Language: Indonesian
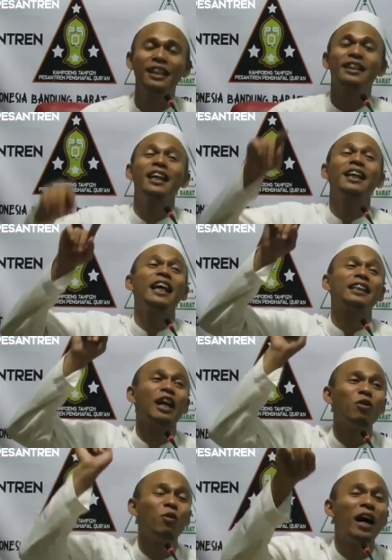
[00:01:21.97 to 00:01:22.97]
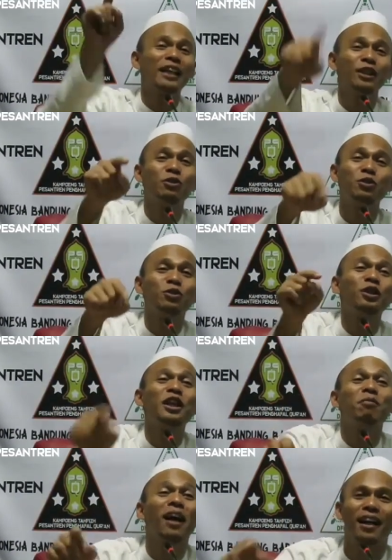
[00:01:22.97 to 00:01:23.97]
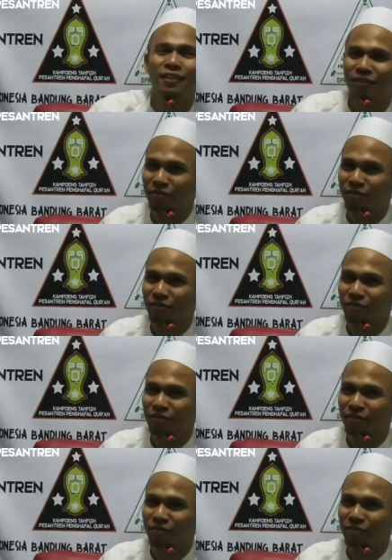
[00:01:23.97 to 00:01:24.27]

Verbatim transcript: kita nggak tahu wali itu justru nikmat